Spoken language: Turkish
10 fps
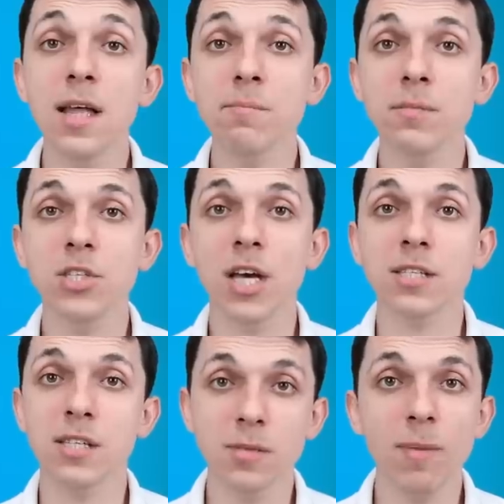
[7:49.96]

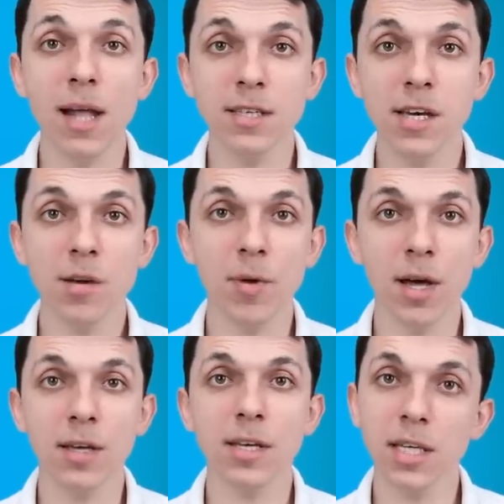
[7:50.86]
İnanmayacaksınız belki
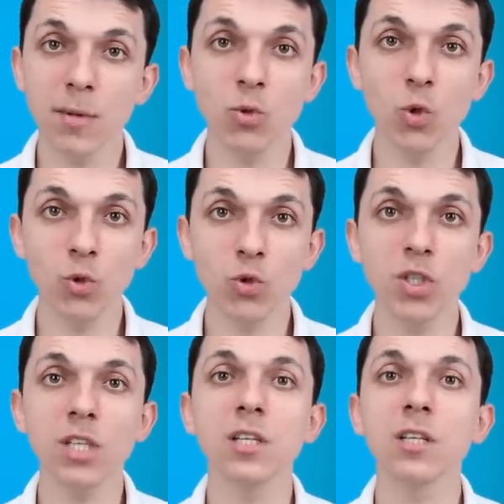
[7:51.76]
ama
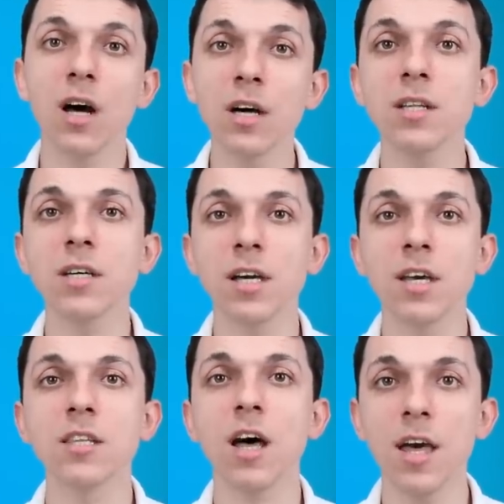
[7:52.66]
2009 yılının Aralık
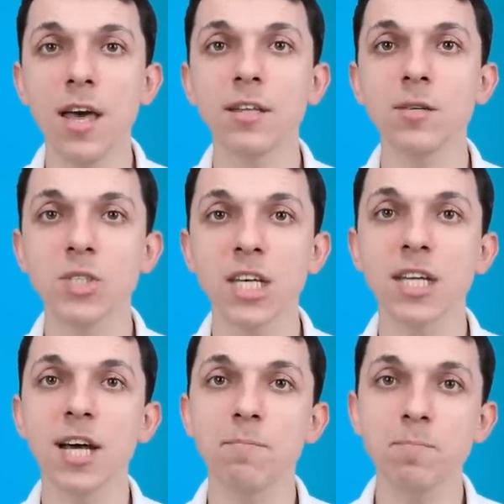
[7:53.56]
ayında hayatımıza
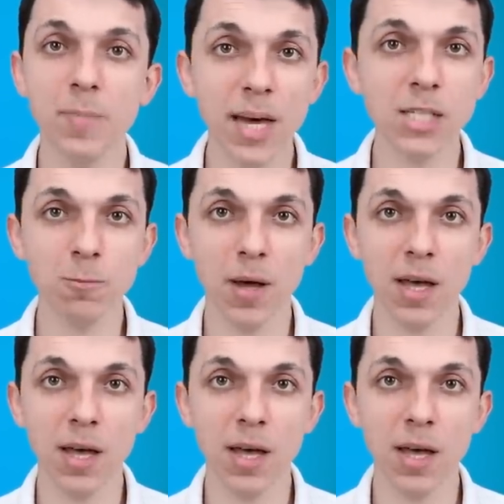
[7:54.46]
giren Best